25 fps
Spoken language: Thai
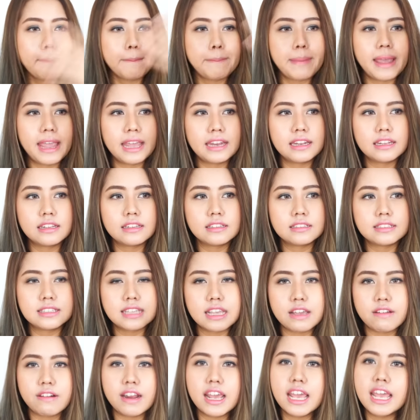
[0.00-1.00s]
เป็น
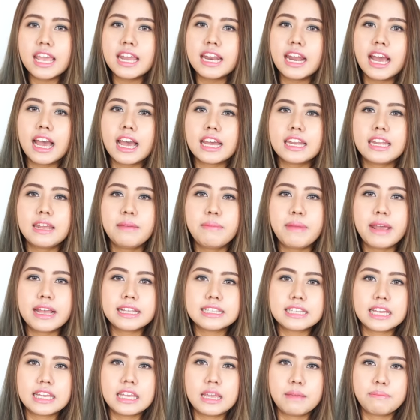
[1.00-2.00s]
ซีรีส์นะคะที่เม
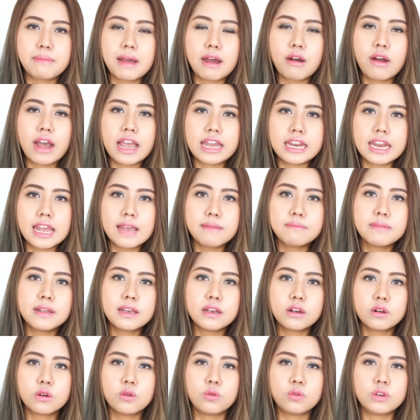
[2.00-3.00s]
ย์จะหยิบเอาไอเทมใน
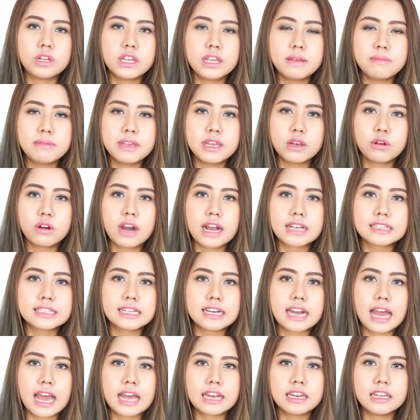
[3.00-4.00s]
กลุ่มที่มีลักษ
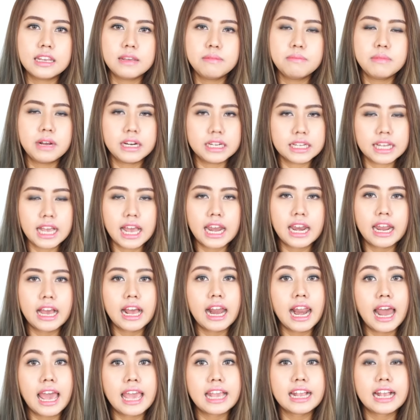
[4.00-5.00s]
ณะที่เหมือนกันและ
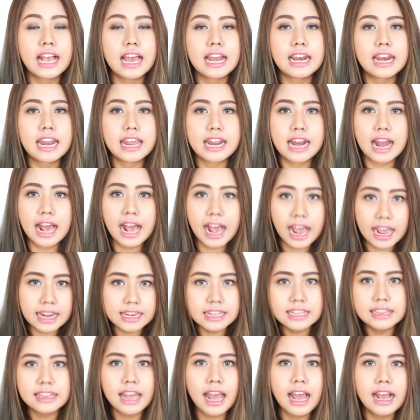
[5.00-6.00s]
คล้ายกันในราคา
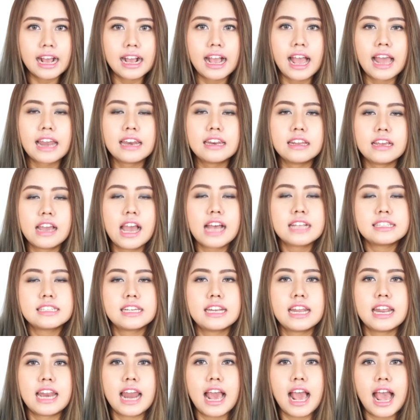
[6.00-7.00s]
ที่ต่างกันหรืออาจจะ
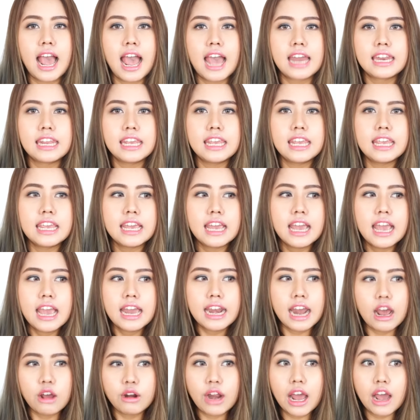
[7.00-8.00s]
ในราคาที่
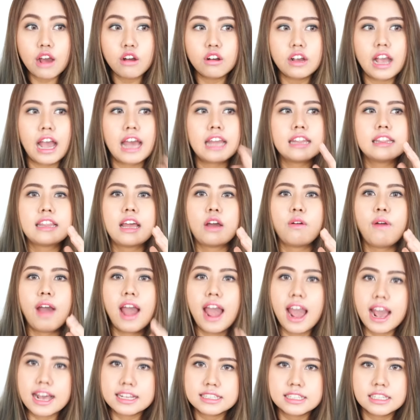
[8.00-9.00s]
เท่าๆกันแต่ว่า
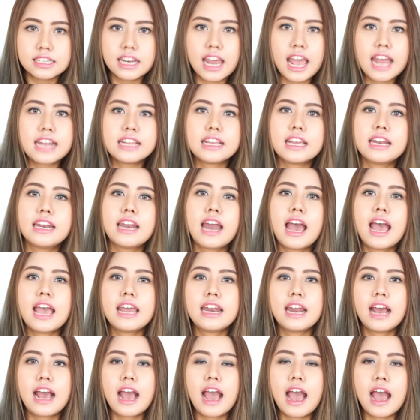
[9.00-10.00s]
หาซื้อแทนกันได้
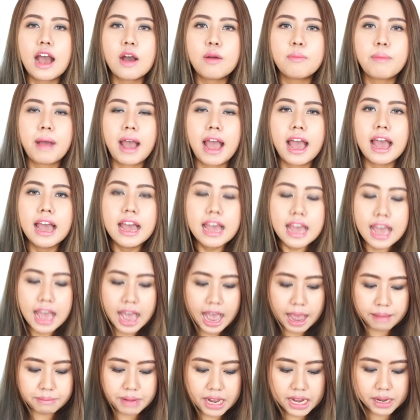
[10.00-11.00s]
นะคะเอามา
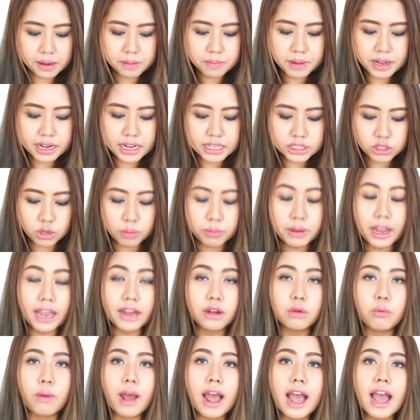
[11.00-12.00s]
อัปเดตเพื่อนๆได้ชมกั
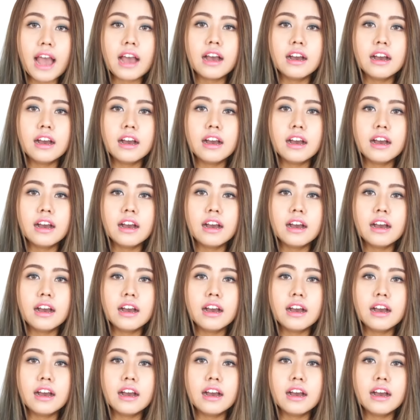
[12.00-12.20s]
นว่า